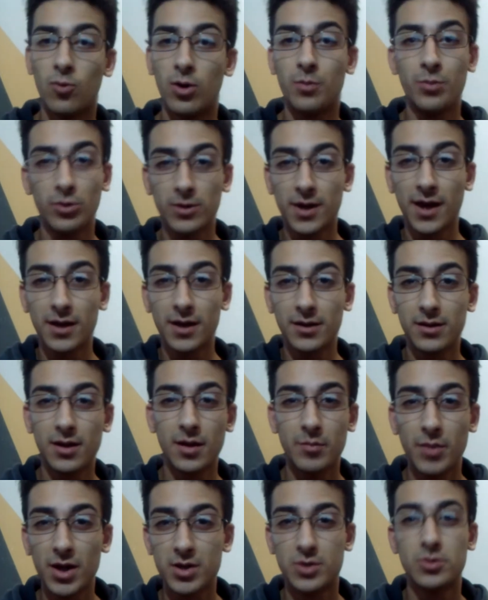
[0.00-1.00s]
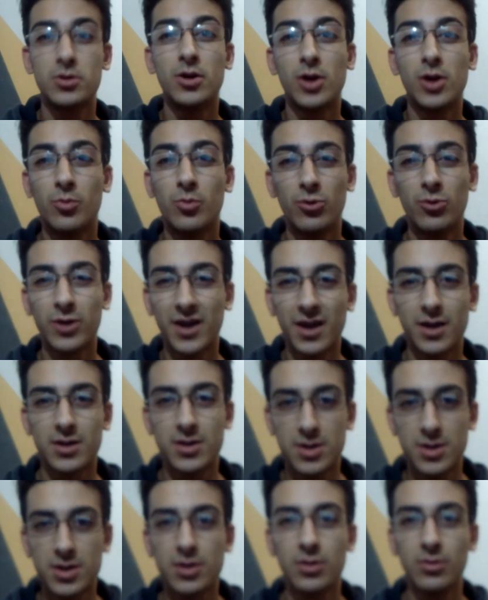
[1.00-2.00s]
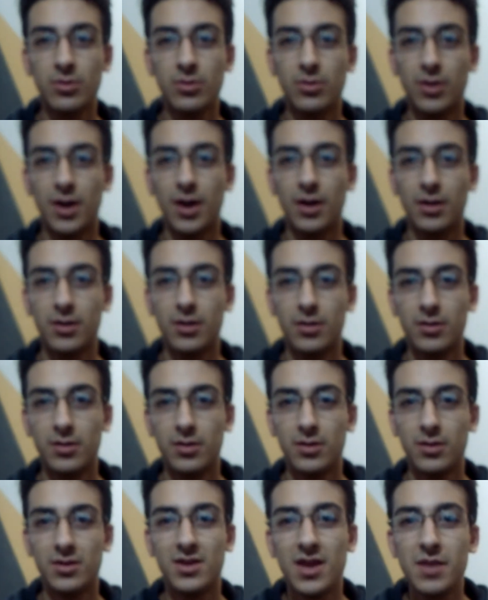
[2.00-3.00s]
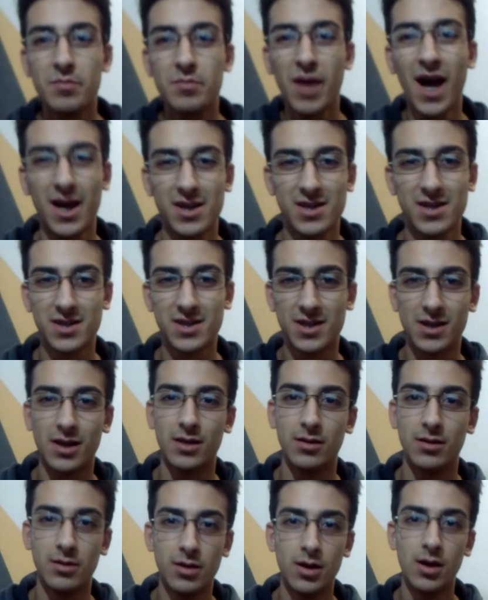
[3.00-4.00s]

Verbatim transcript: Quel potente mezzo di comunicazione di massa